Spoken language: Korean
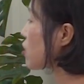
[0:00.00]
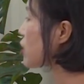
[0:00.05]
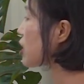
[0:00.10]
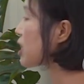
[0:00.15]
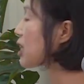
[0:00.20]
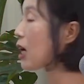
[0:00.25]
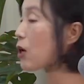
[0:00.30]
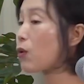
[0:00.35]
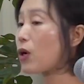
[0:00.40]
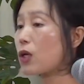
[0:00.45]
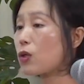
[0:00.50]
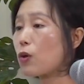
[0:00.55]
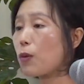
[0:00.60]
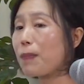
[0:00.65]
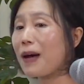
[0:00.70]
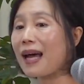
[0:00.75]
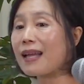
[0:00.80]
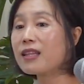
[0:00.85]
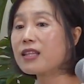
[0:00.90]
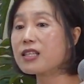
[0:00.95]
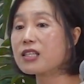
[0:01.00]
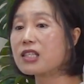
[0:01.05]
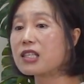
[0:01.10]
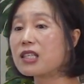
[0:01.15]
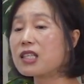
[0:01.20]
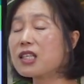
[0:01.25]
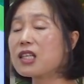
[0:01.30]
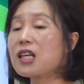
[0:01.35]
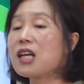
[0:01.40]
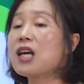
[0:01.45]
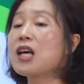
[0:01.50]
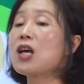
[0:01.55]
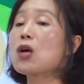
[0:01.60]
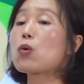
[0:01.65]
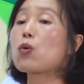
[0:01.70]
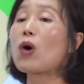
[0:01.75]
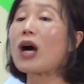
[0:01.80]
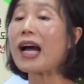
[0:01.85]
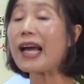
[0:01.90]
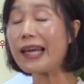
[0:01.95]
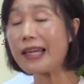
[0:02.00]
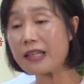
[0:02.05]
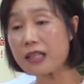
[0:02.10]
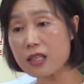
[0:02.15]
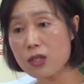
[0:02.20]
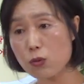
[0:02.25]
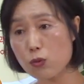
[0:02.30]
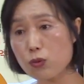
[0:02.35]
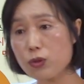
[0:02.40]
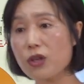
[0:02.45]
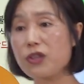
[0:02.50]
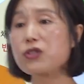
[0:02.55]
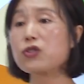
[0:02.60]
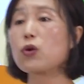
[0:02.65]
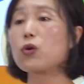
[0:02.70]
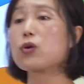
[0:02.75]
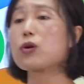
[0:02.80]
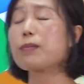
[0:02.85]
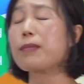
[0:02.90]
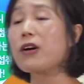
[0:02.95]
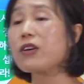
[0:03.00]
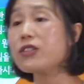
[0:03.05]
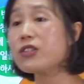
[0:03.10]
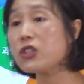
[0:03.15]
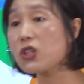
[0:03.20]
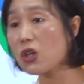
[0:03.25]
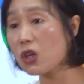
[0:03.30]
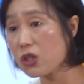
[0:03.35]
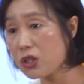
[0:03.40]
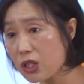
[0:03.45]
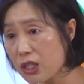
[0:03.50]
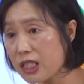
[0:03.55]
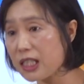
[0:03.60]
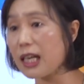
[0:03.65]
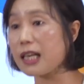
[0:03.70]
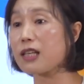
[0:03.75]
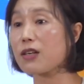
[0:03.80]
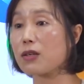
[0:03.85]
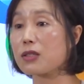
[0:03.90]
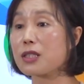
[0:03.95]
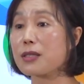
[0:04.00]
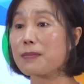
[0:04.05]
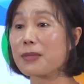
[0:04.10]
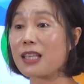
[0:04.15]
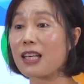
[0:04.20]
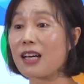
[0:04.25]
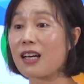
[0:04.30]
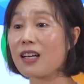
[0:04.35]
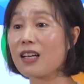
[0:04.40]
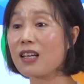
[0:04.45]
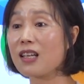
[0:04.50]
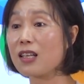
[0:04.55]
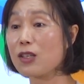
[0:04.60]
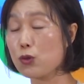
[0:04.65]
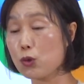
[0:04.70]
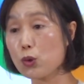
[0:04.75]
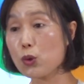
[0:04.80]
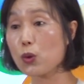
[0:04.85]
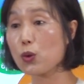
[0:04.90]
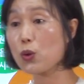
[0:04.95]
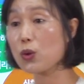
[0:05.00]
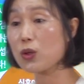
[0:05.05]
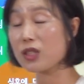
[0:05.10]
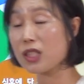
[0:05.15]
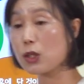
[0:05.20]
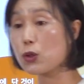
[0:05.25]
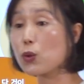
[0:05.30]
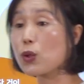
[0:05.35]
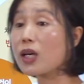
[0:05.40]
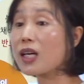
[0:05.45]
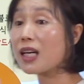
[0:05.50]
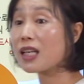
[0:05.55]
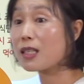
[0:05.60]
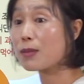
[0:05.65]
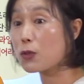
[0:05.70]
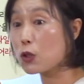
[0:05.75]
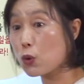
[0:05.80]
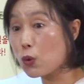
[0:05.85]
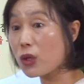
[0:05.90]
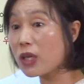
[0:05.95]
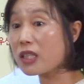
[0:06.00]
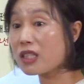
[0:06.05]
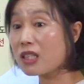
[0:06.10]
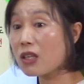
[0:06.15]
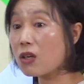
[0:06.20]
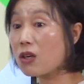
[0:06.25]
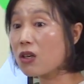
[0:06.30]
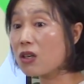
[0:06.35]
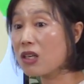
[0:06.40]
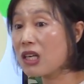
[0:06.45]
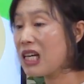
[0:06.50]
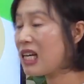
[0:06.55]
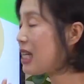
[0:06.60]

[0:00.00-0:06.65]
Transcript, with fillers: 드신다고 해도 반드시 과일을 우선적으로 먼저 드시라는 것입니다. 주로 채소과 과일이면 좋겠죠.